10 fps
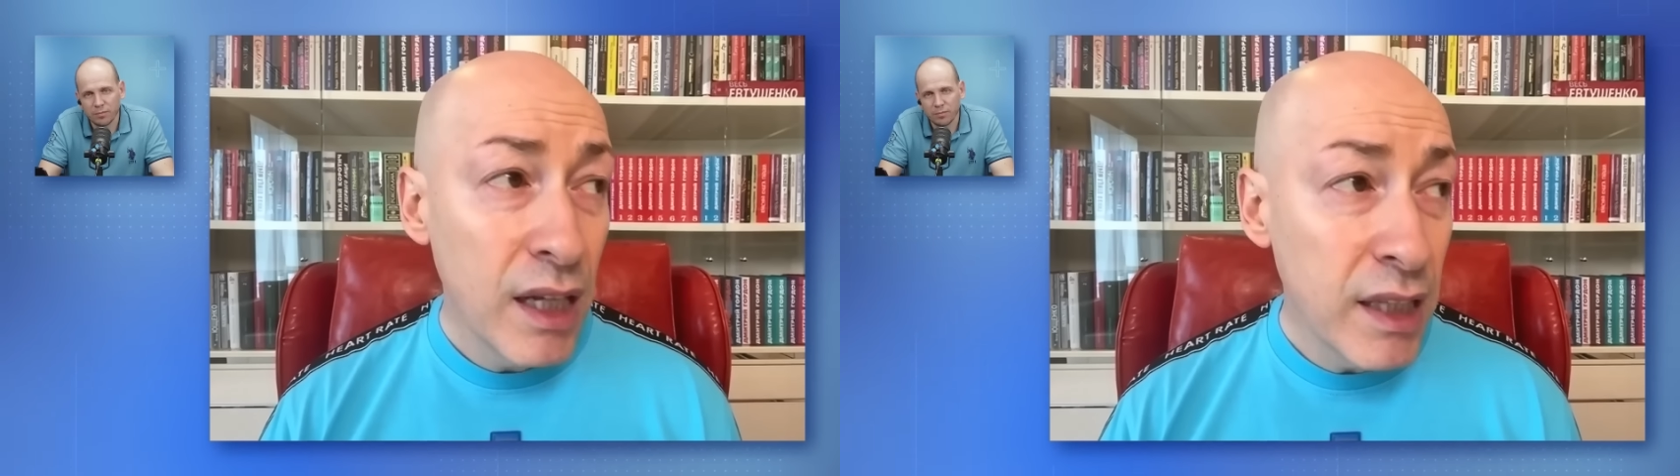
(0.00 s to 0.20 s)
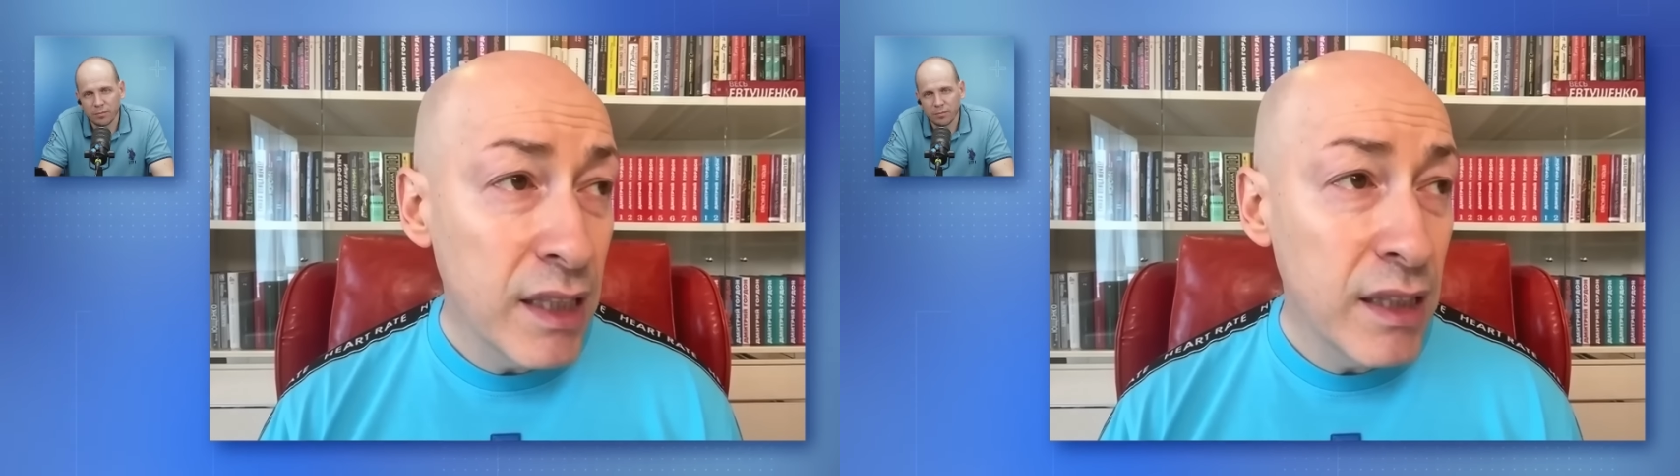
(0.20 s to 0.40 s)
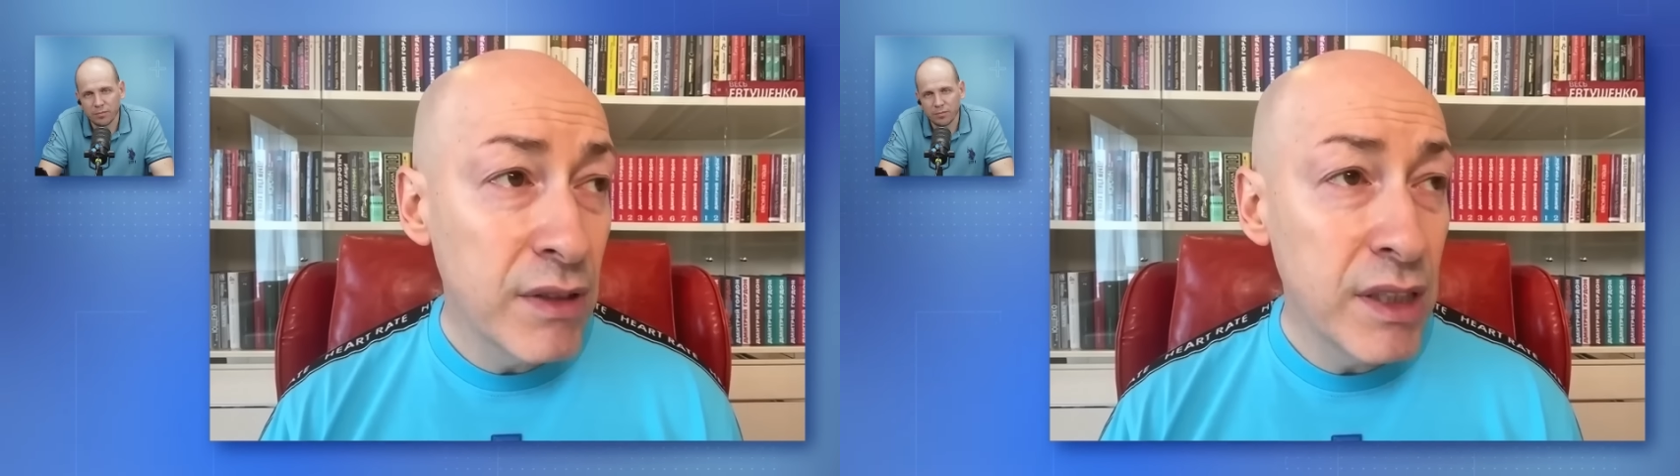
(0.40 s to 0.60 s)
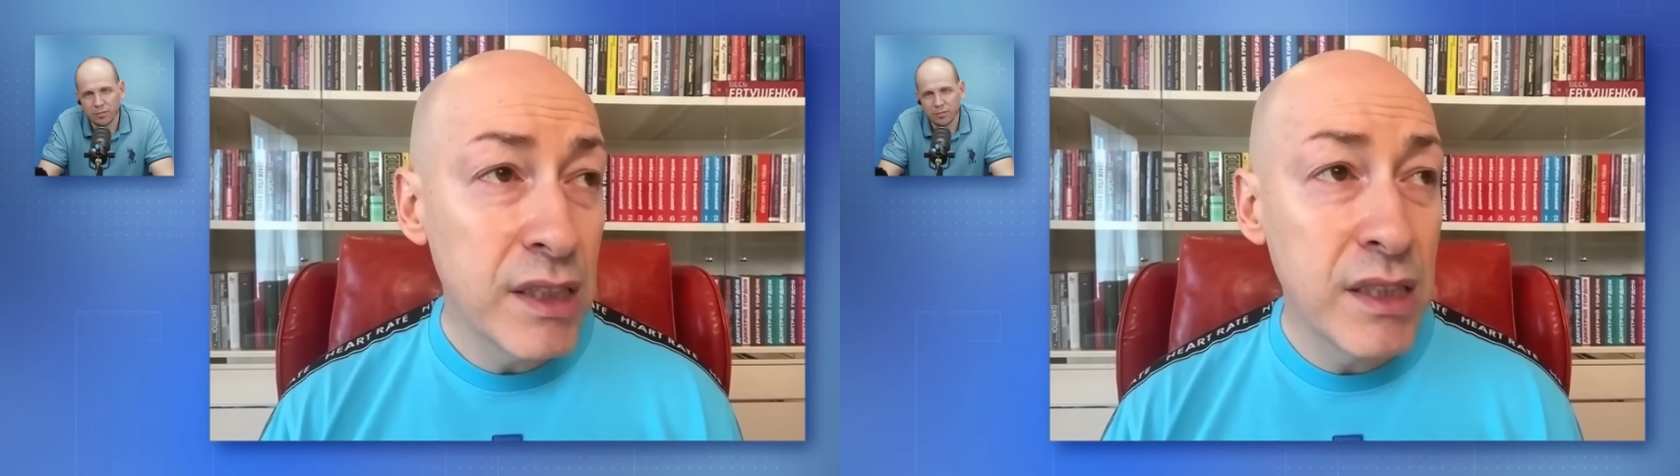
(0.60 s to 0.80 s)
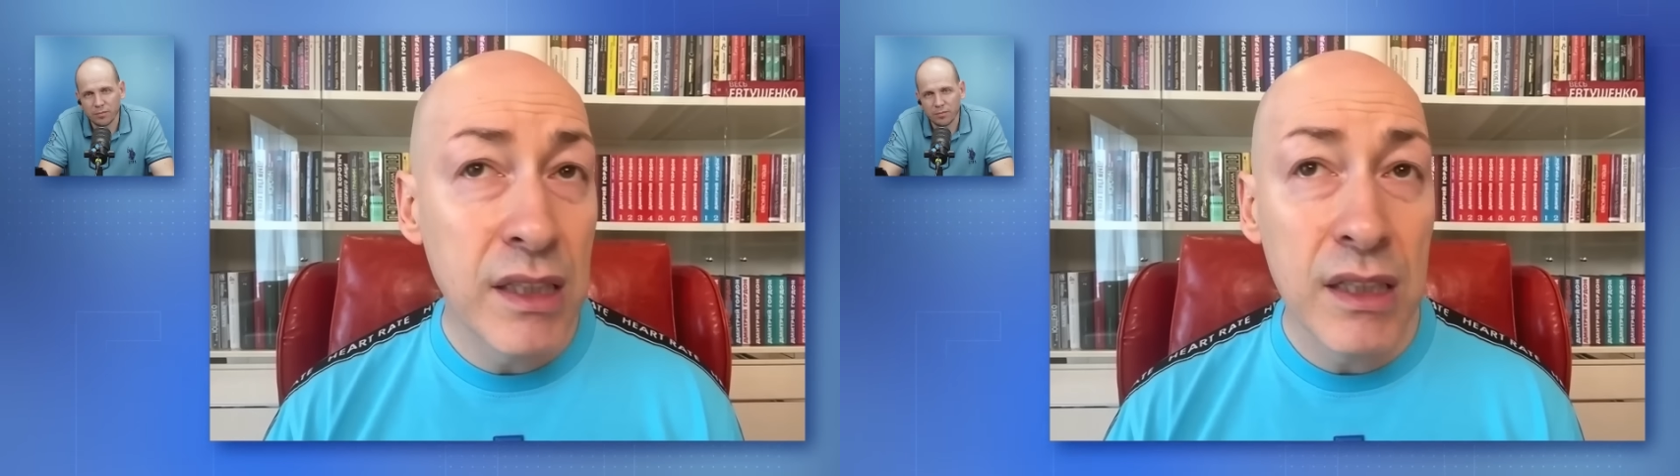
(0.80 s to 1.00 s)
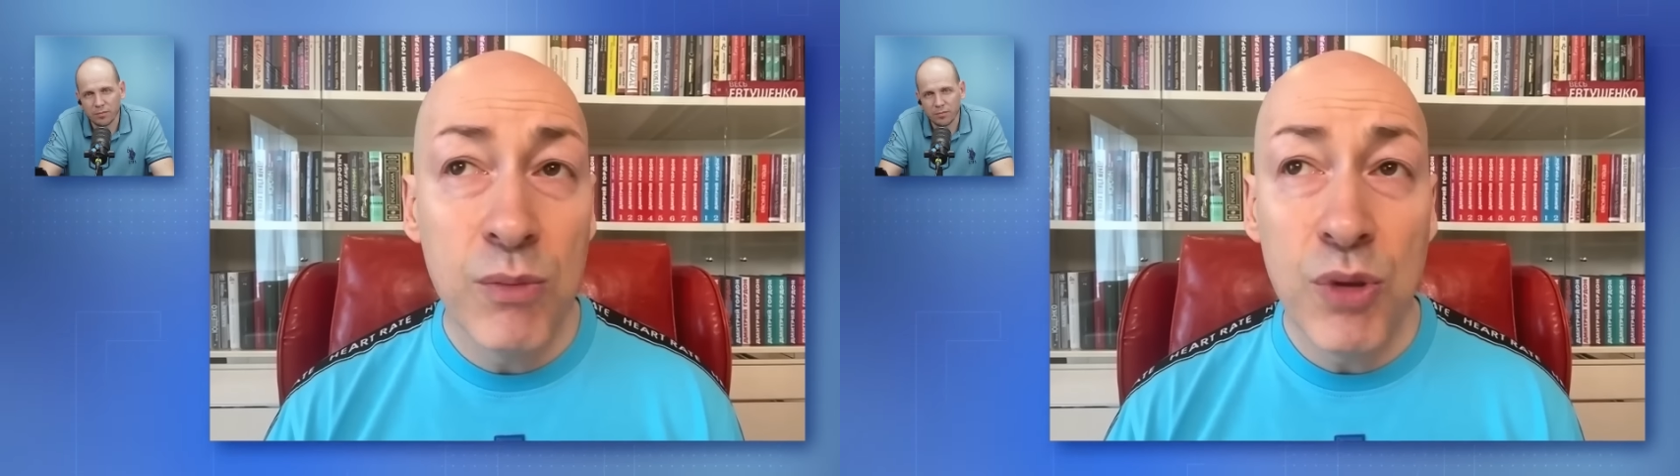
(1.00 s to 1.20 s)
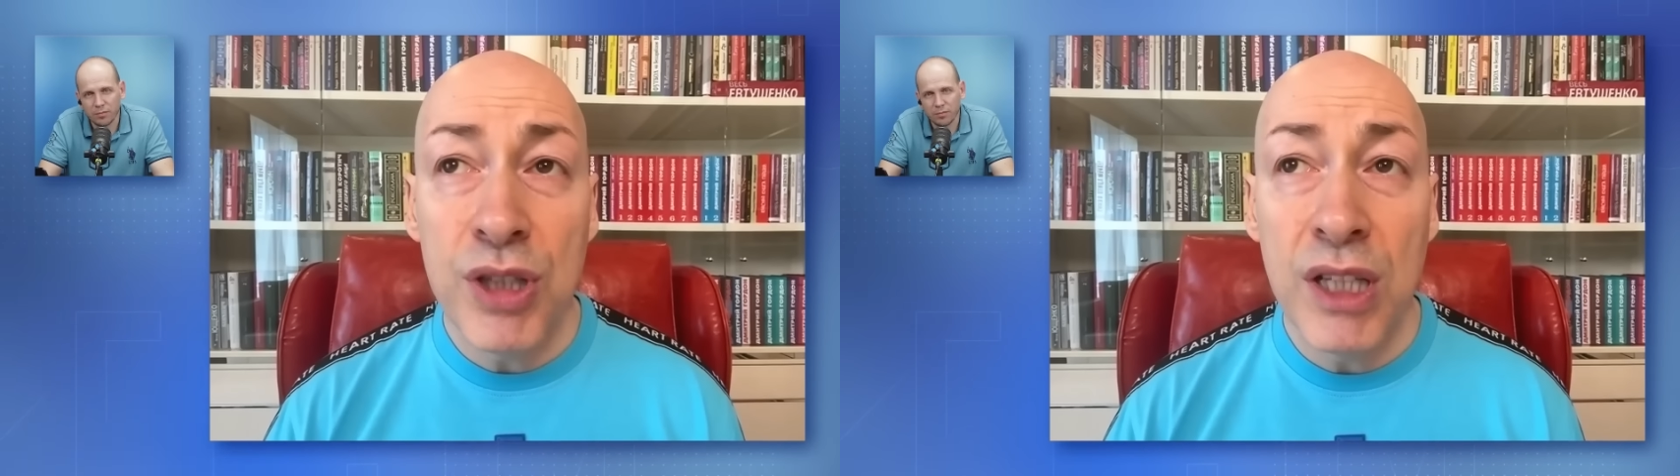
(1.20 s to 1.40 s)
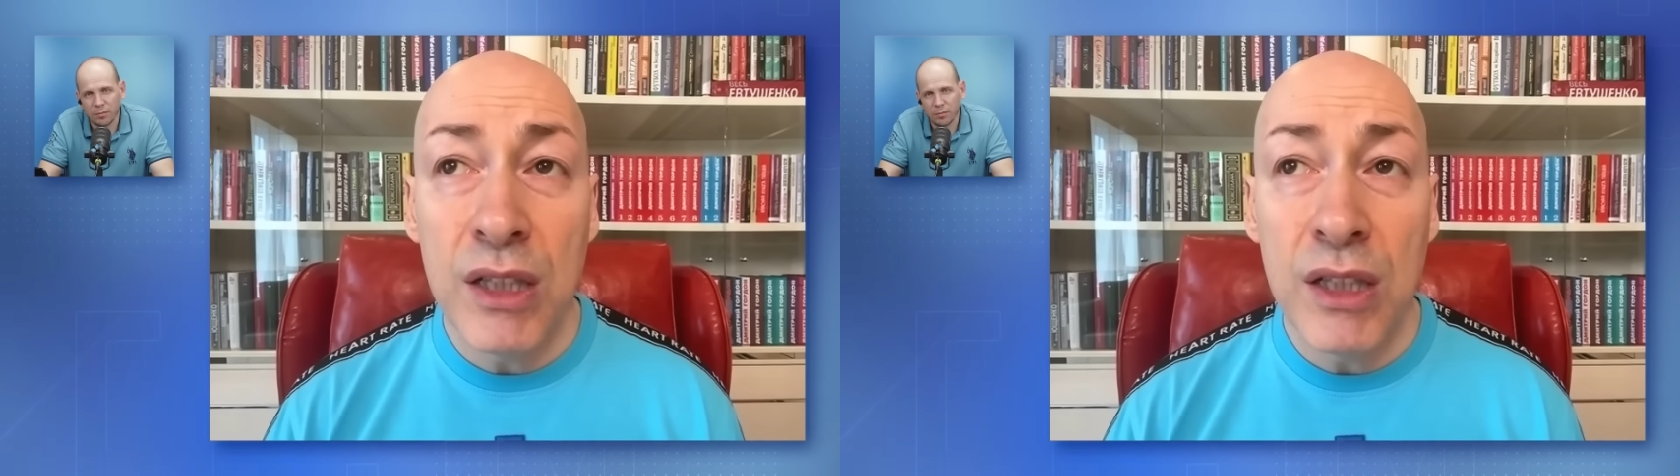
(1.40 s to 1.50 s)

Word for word: Она этого не сделала. Может,